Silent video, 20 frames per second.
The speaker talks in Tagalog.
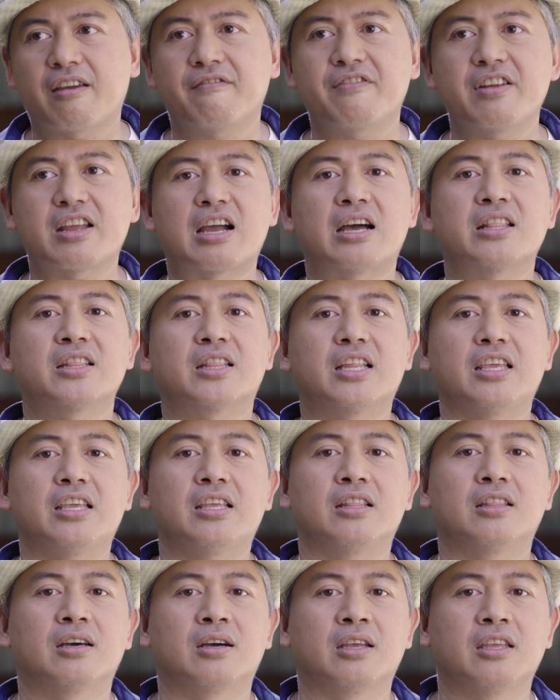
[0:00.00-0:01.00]
Every
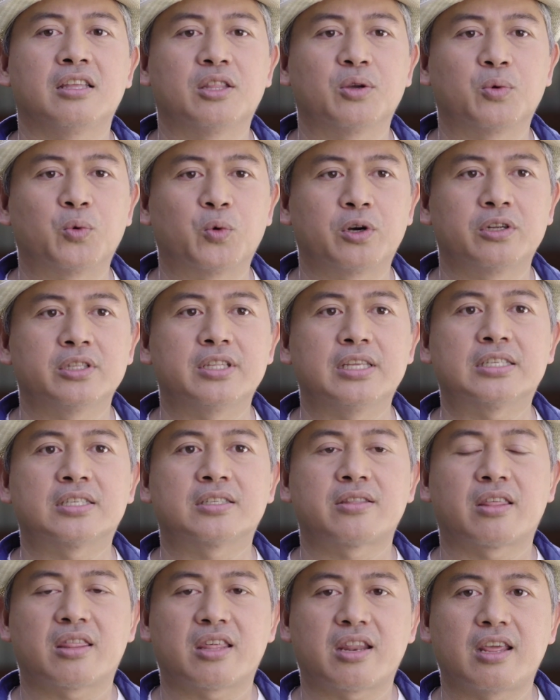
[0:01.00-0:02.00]
country in the in the world
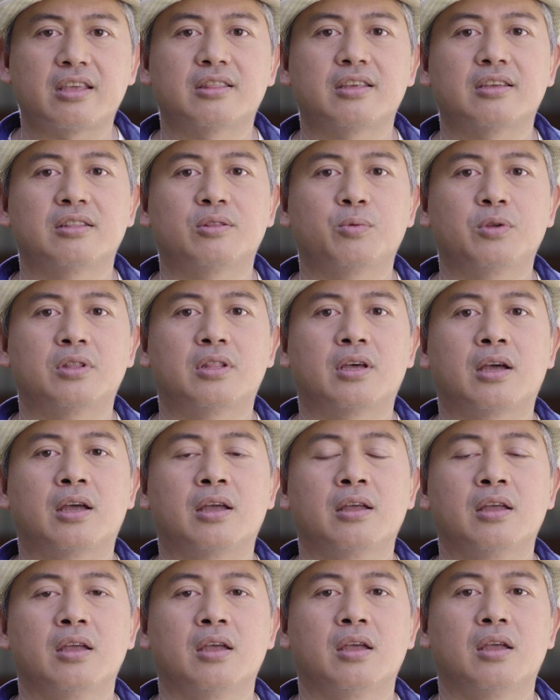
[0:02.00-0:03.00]
is threatened with
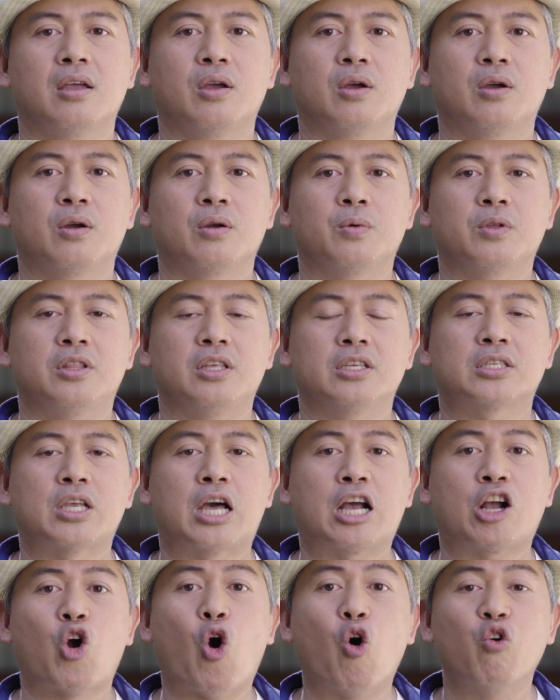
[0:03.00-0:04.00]
a with this
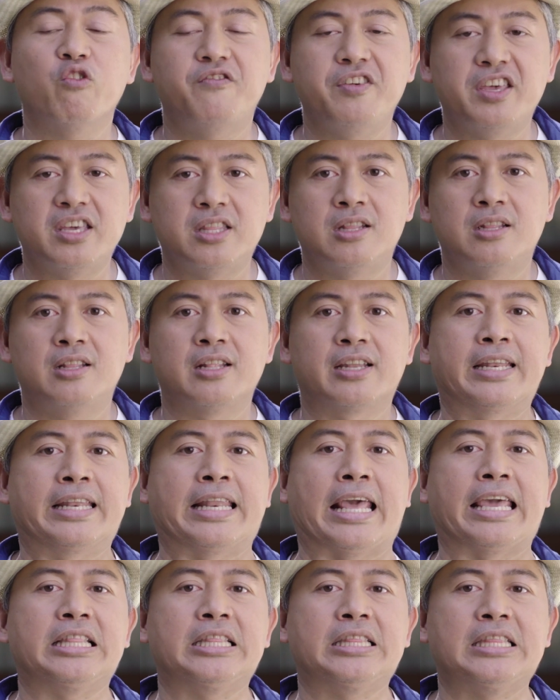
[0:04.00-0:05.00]
uh,
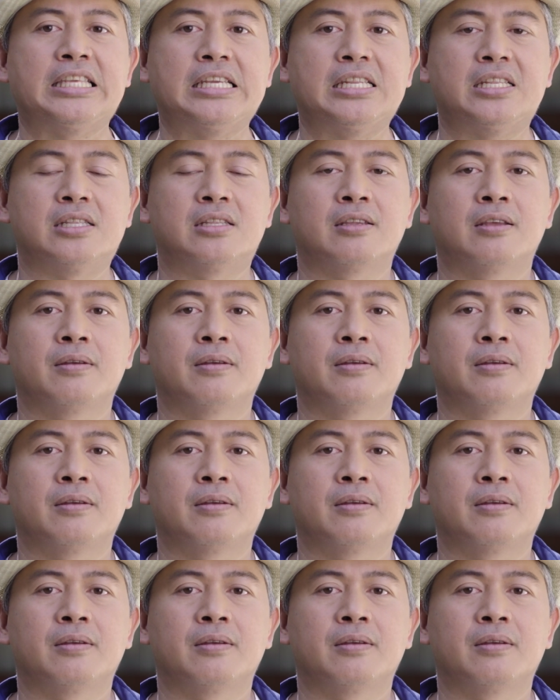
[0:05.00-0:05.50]
COVID-19.